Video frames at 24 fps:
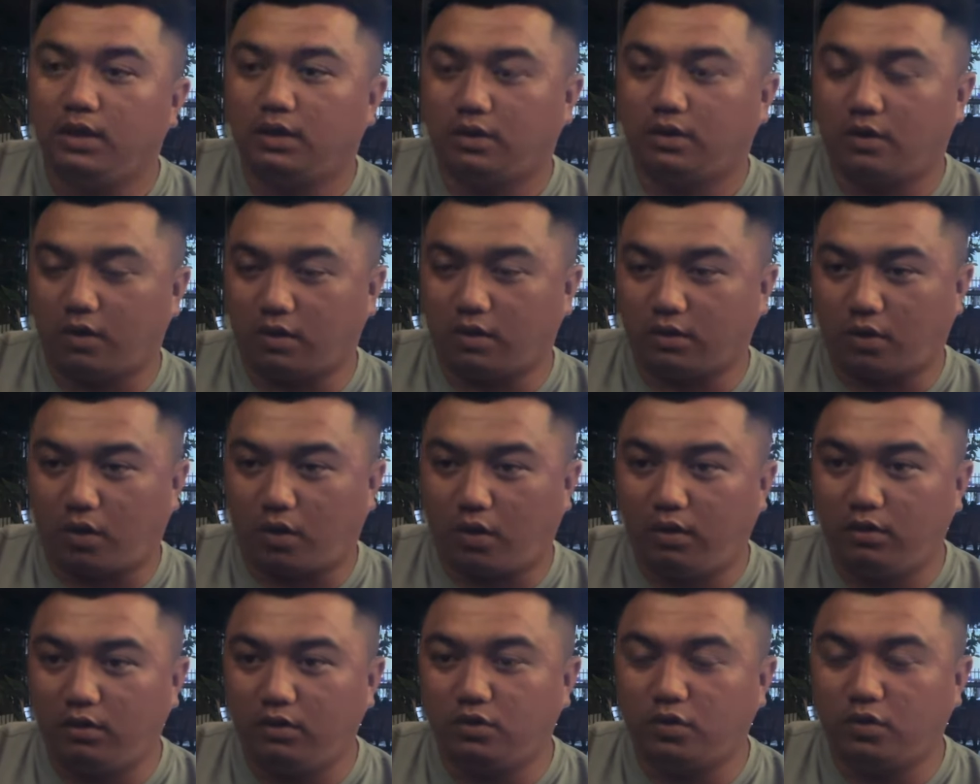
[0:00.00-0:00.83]
rồi
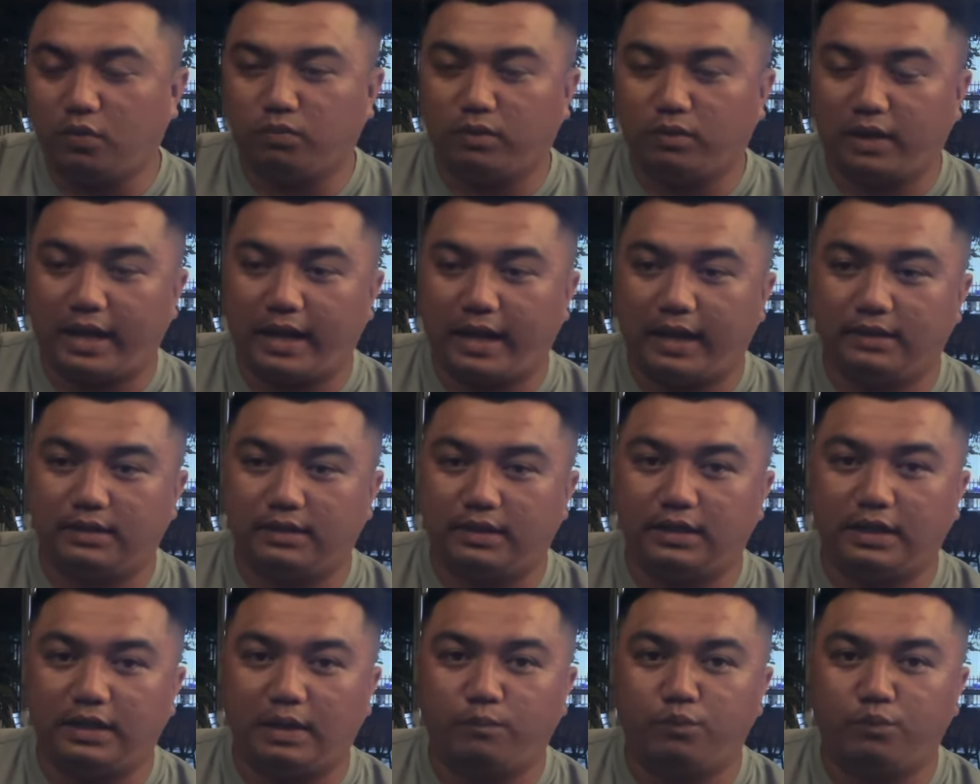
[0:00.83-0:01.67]
có nói chung là
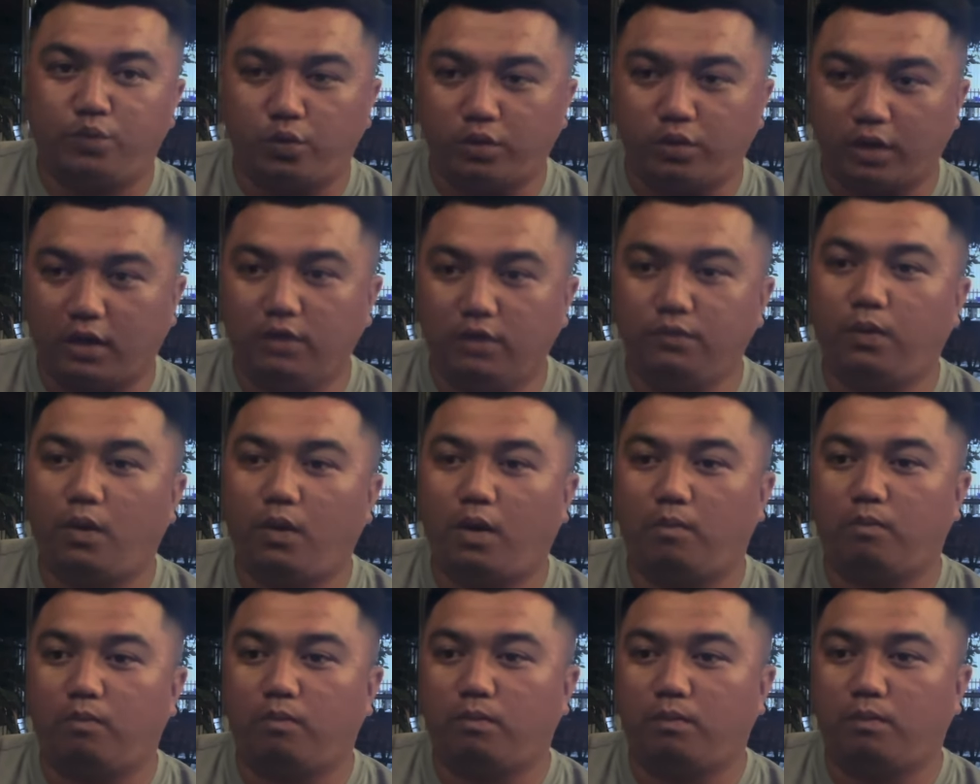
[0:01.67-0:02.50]
chị em phụ nữ phải
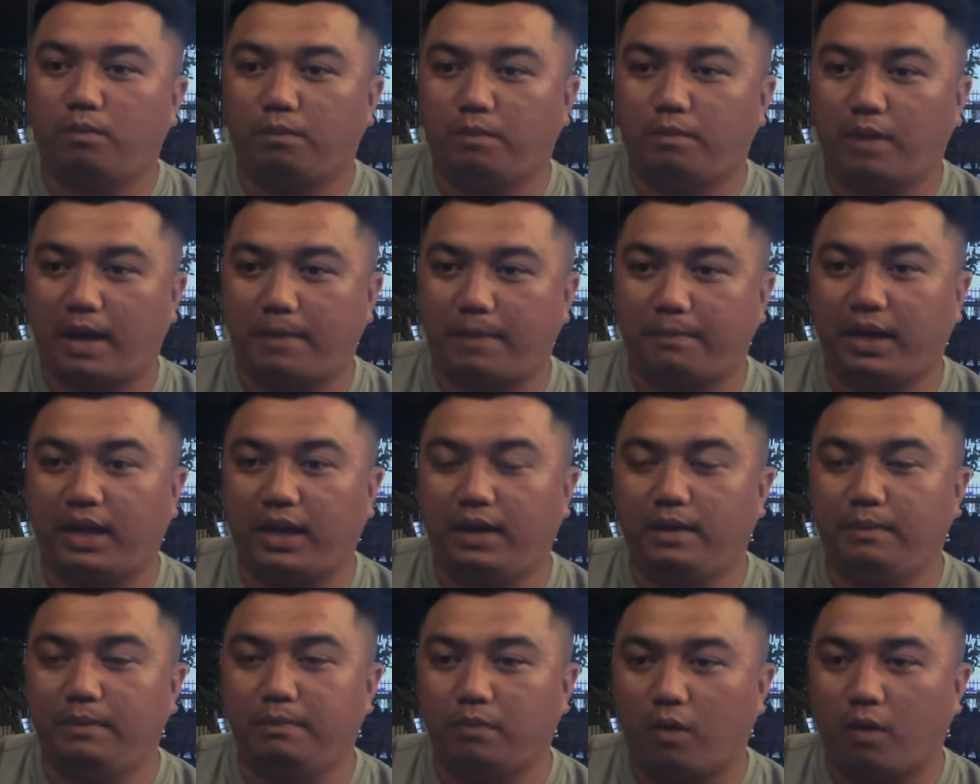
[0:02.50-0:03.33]
không mà
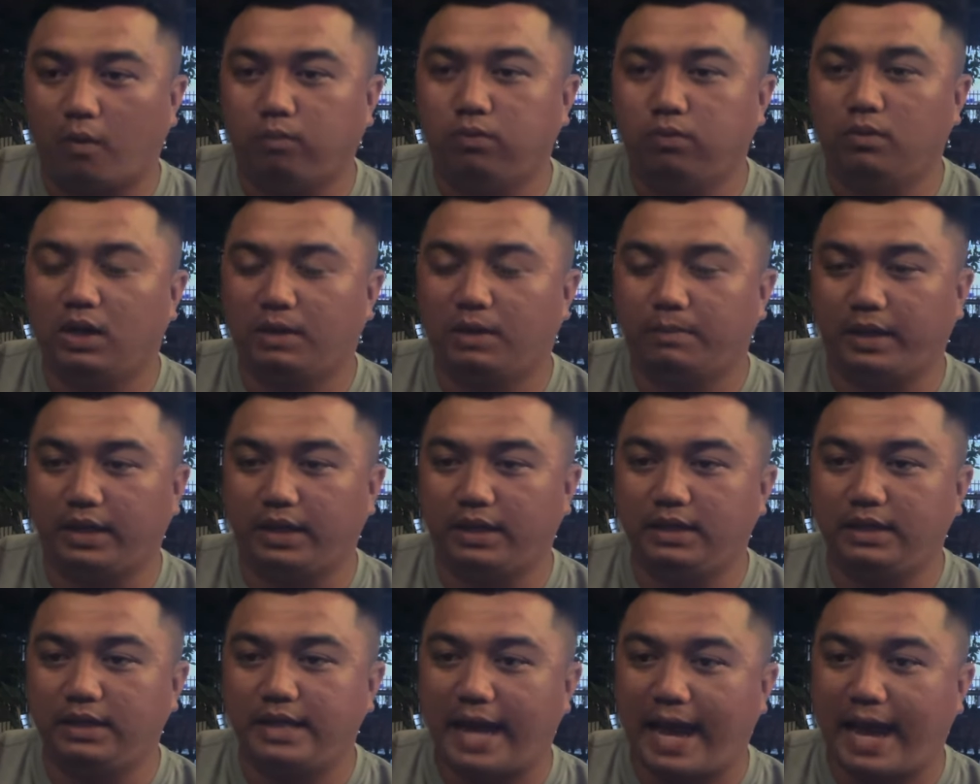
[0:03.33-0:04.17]
bị mụn
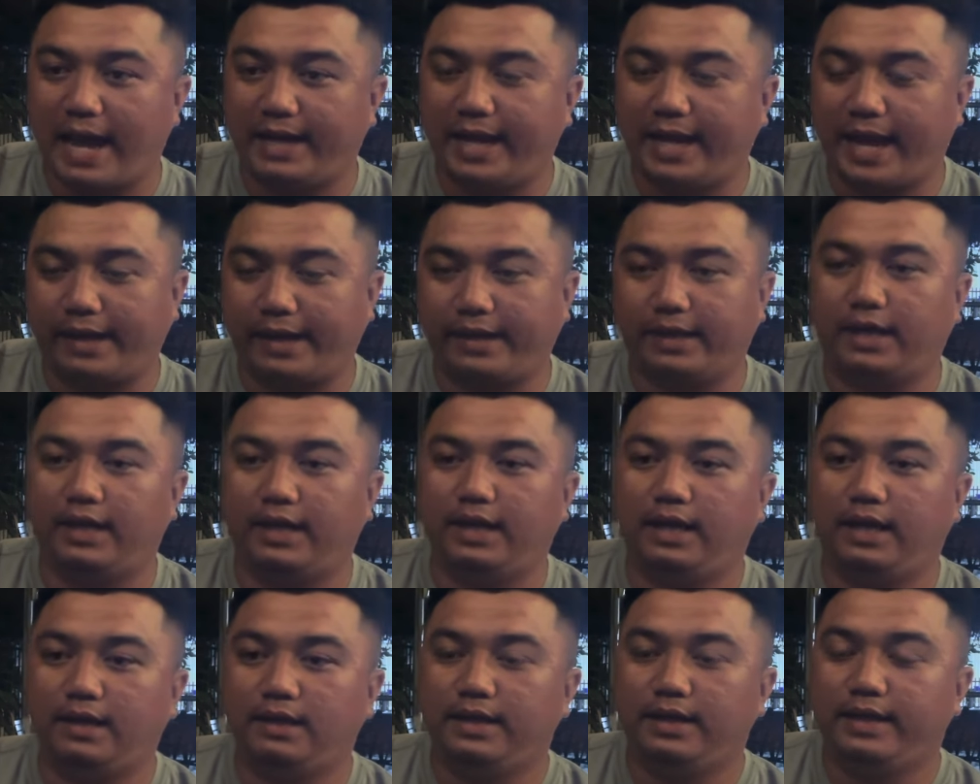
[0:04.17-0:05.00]
bị da đen này kia
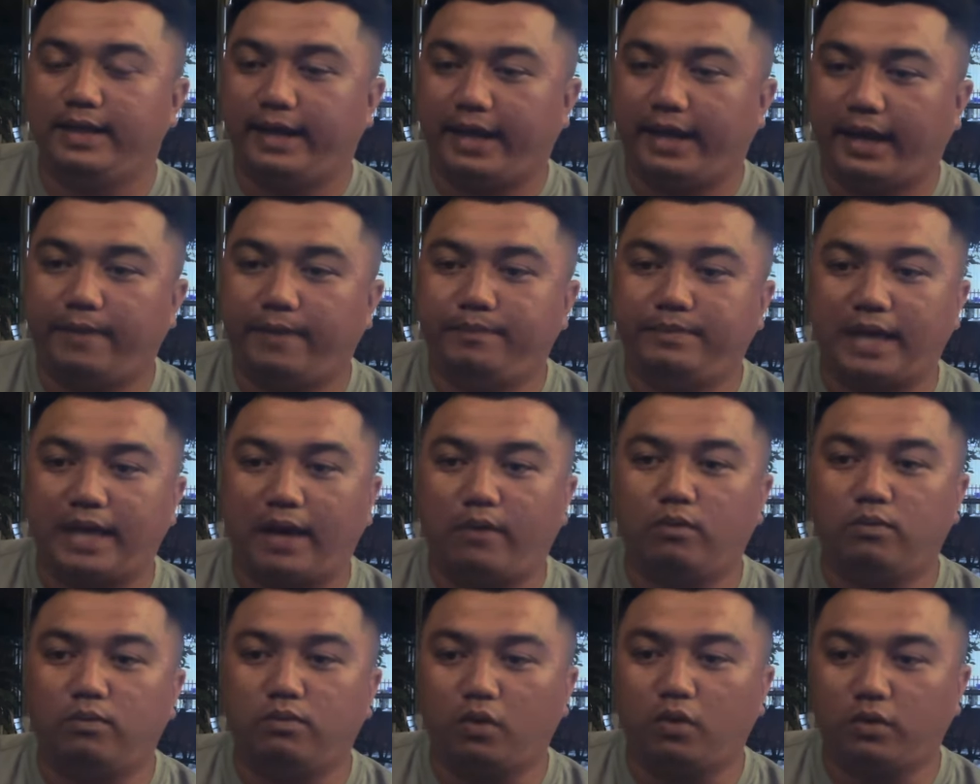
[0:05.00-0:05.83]
đó em cháu
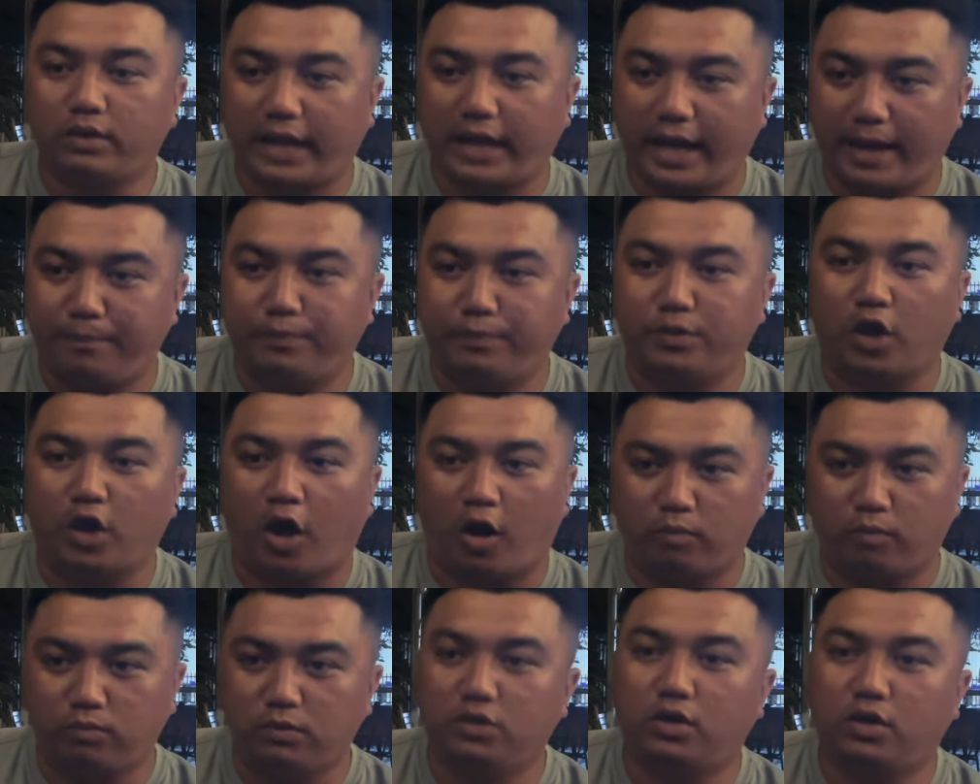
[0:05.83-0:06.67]
cũng có kem
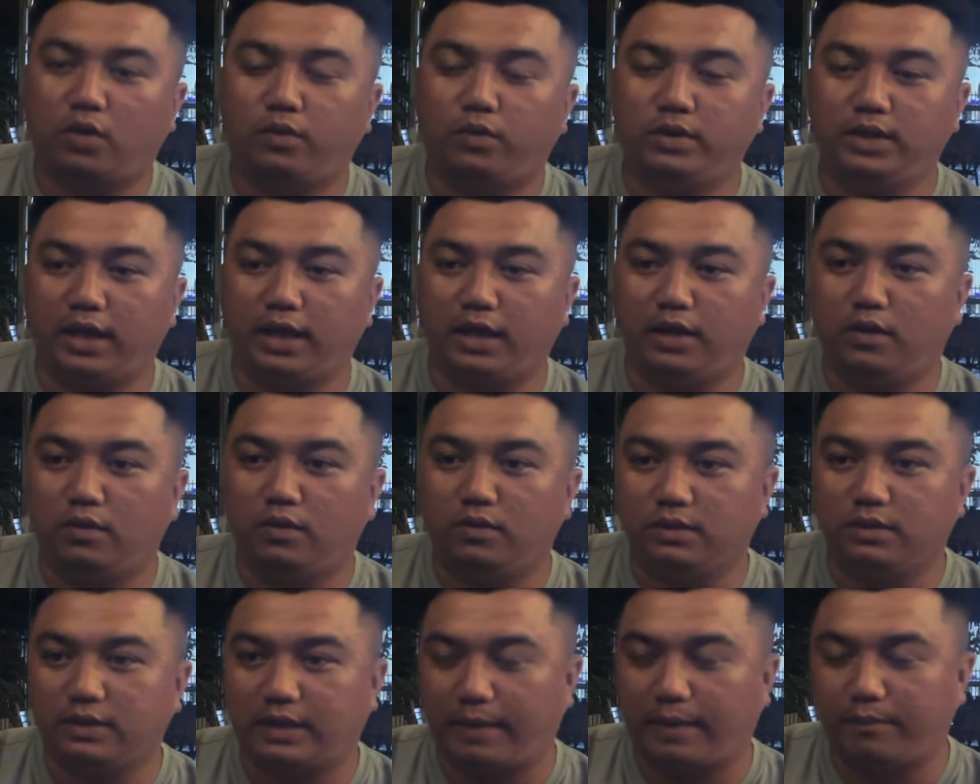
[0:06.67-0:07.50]
trộn cho quý vị luôn
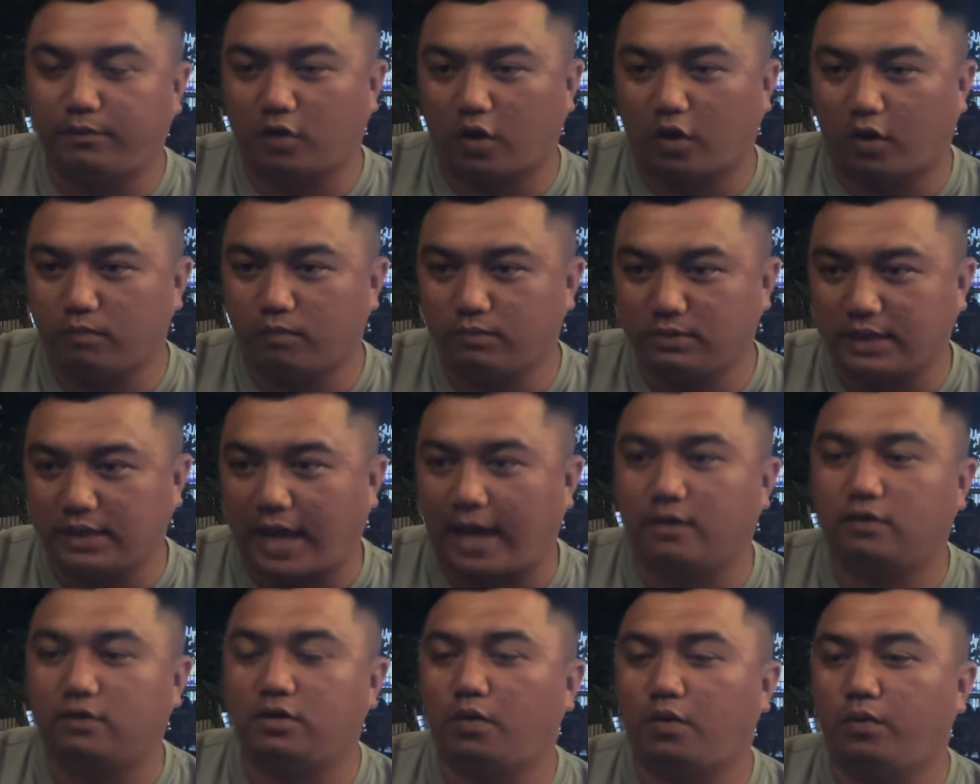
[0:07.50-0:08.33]
kem trộn
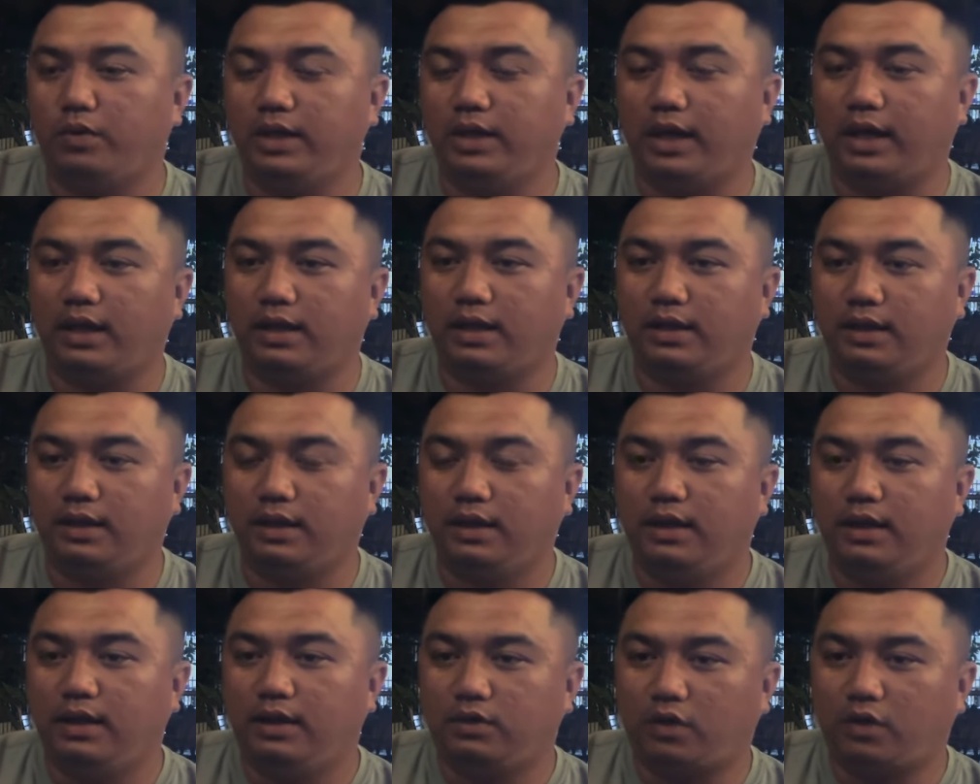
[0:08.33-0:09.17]
tặng cho quý vị
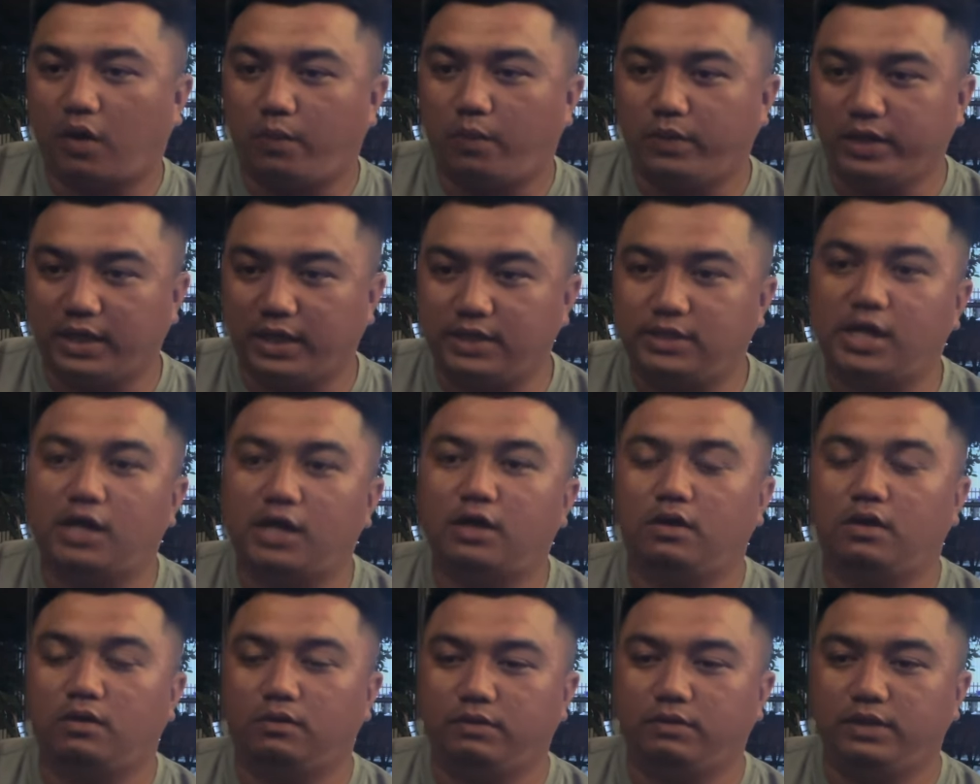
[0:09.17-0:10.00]
cho quý vị
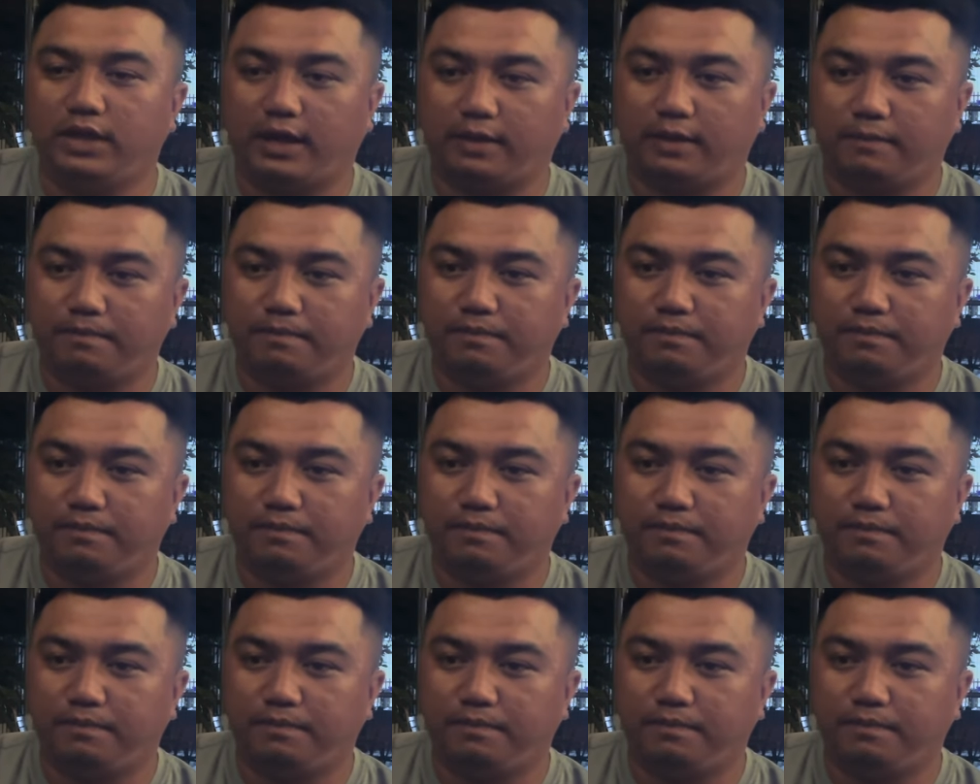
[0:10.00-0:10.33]
sức luôn quý vị